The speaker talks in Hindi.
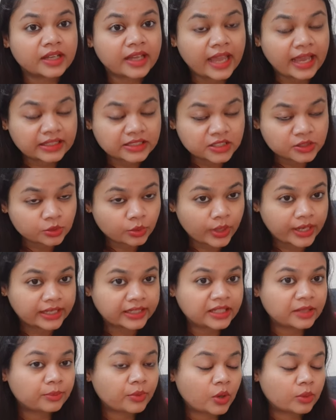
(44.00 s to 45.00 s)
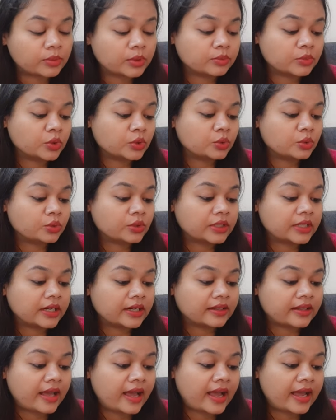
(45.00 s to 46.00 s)
एक्सेस uh, ऑयल की प्रॉब्लम को दूर
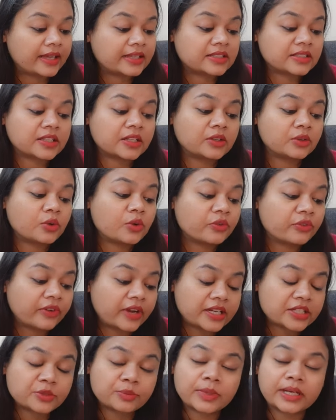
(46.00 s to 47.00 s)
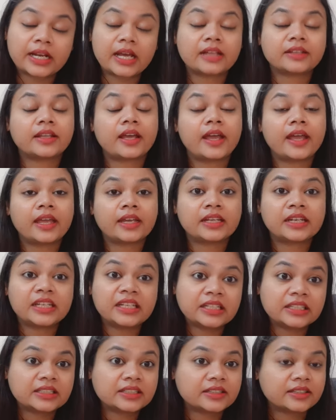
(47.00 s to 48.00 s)
करता है स्किन को फ्रेश बनाता है
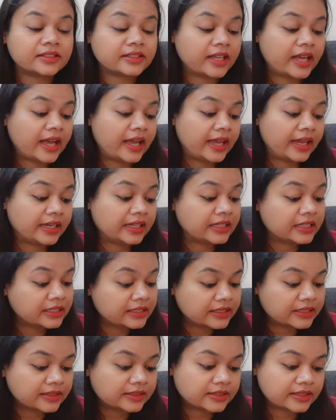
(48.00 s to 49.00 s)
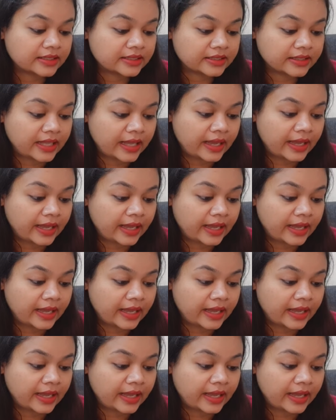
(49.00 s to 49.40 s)
क्लीन करता है क्लियर करता